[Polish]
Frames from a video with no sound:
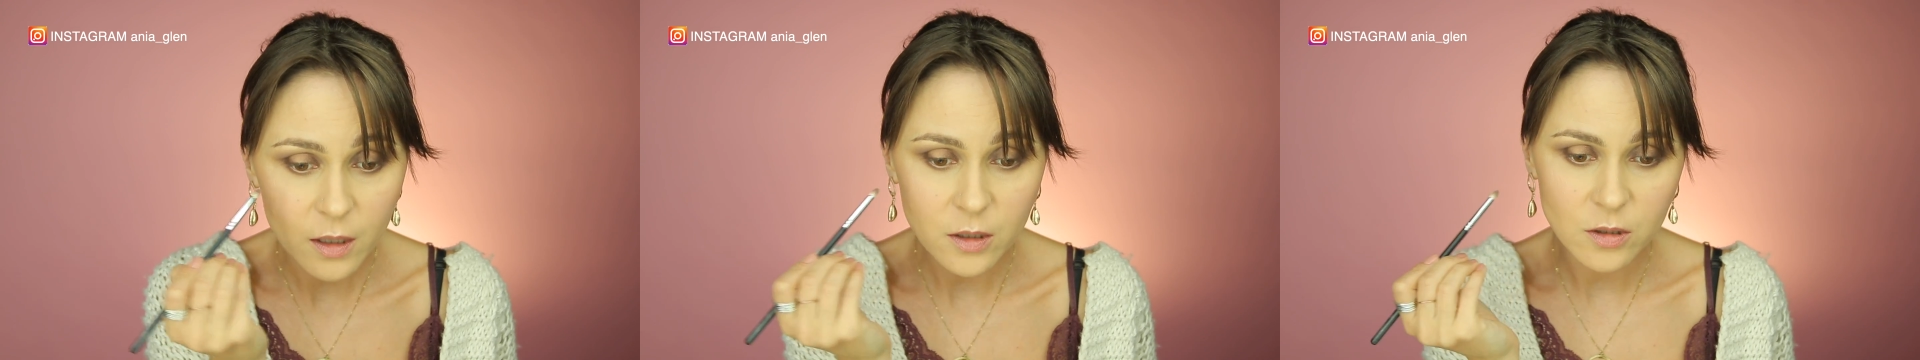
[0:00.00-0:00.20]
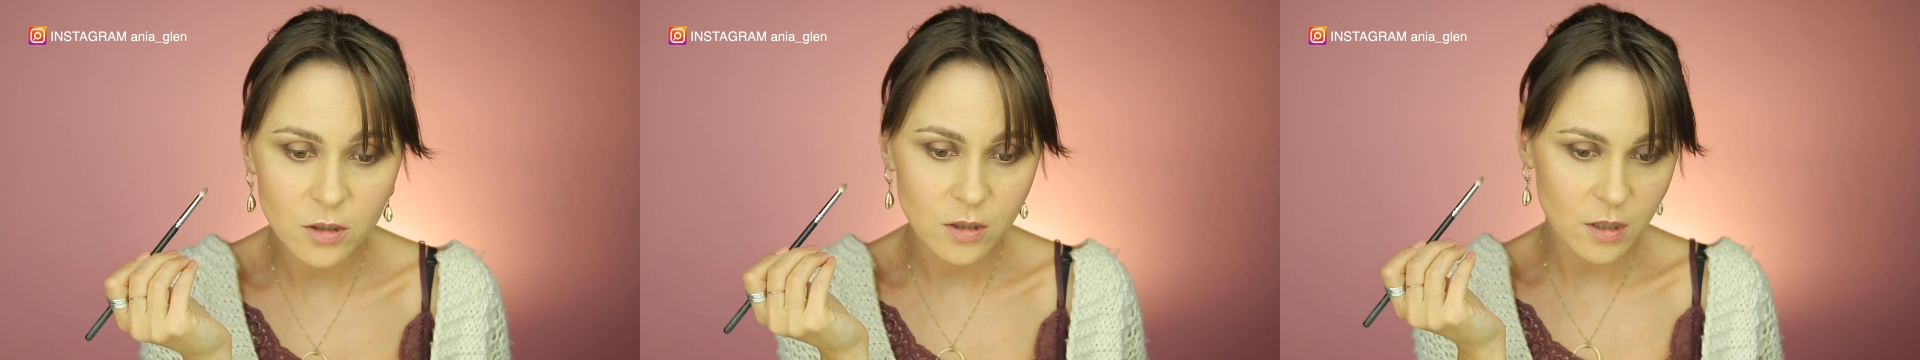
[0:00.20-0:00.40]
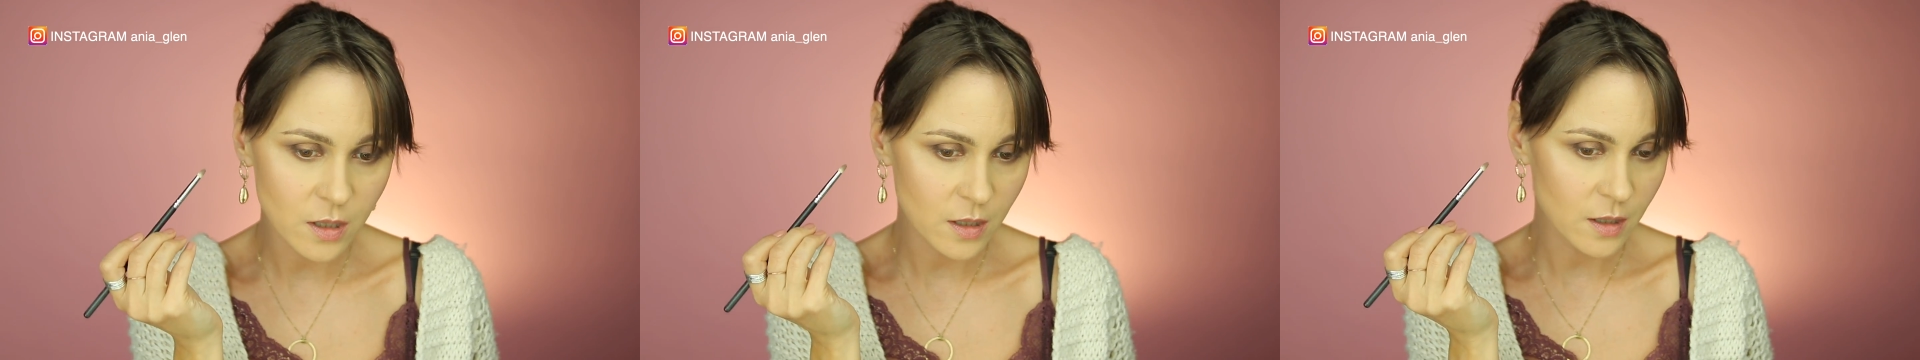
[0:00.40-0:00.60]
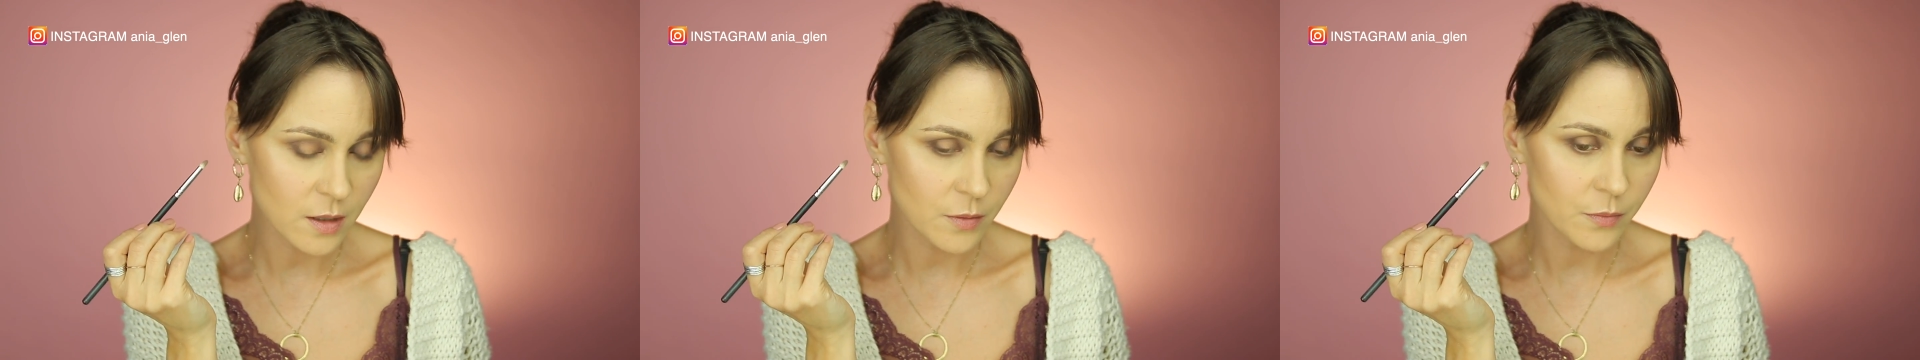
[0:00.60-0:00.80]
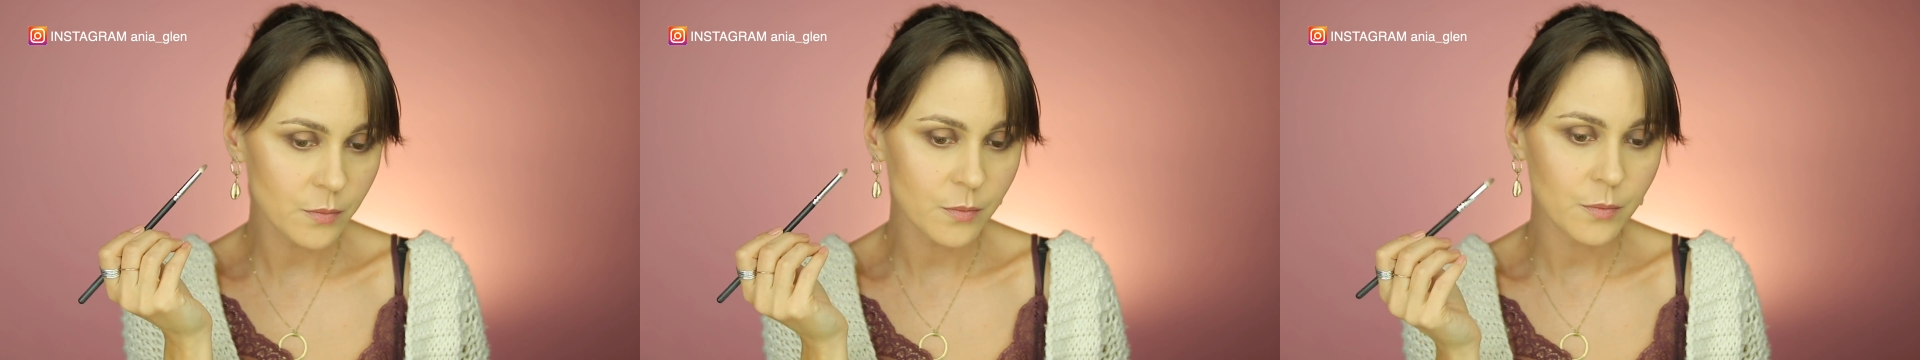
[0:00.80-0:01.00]

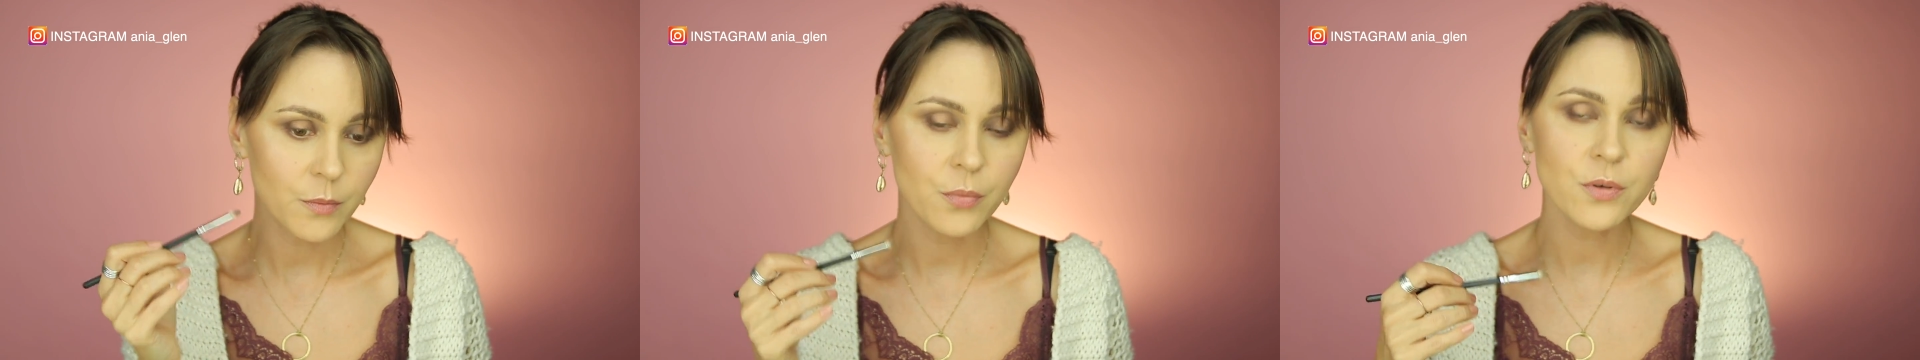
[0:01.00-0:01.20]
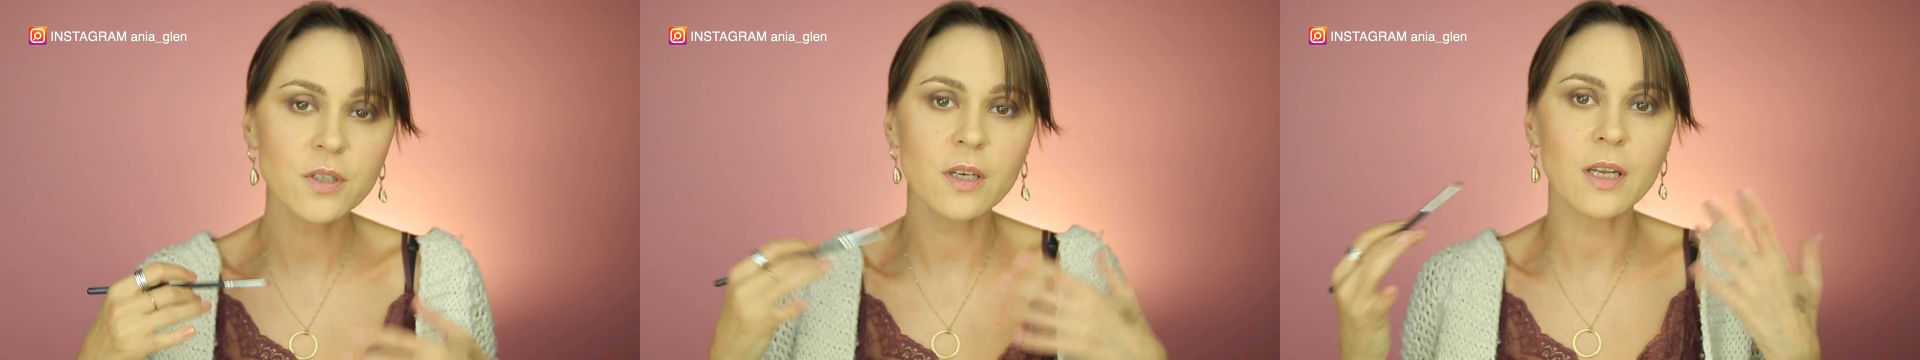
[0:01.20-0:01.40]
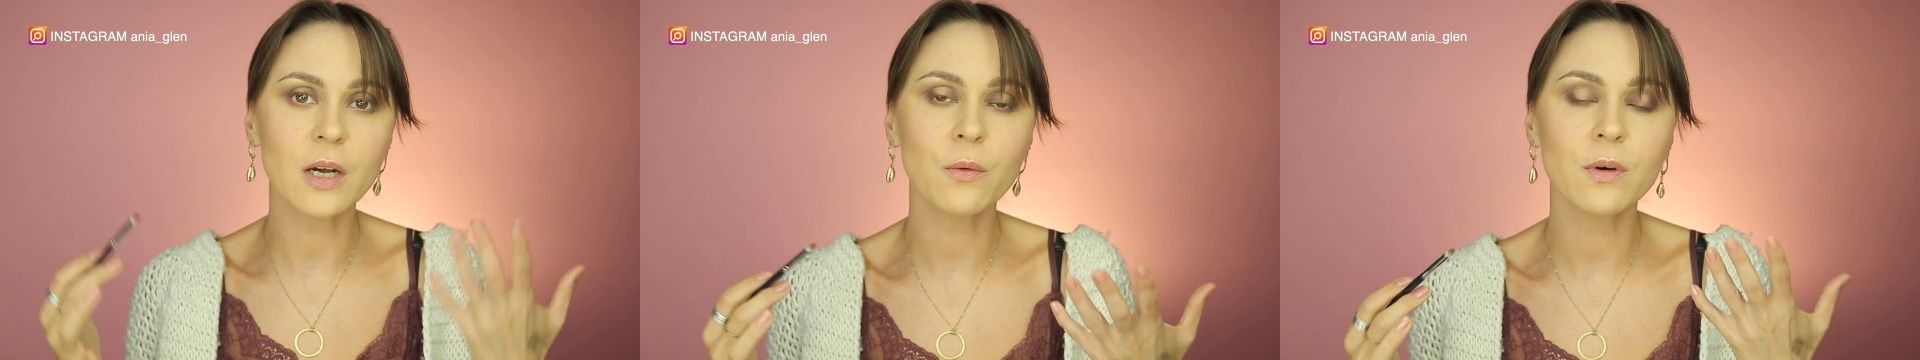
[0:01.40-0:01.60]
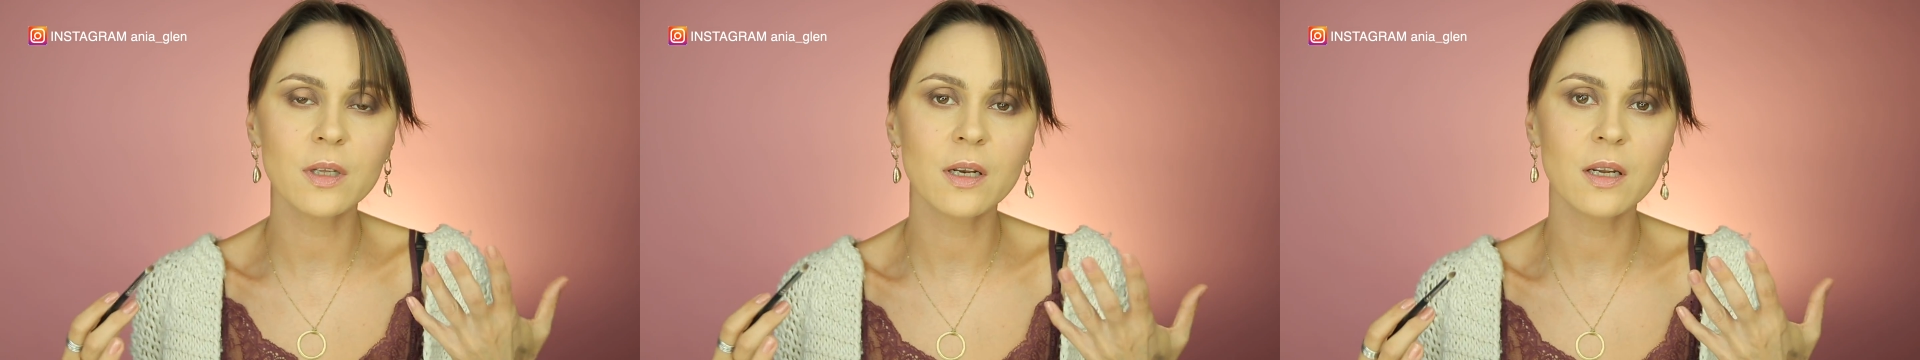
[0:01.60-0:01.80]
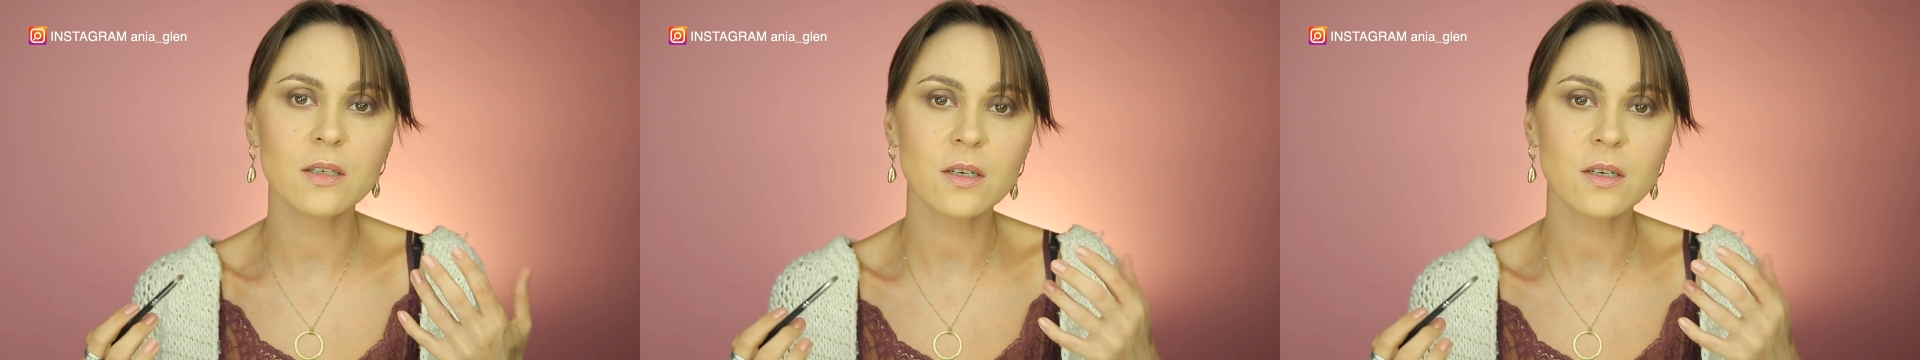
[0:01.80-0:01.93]
że później nakładane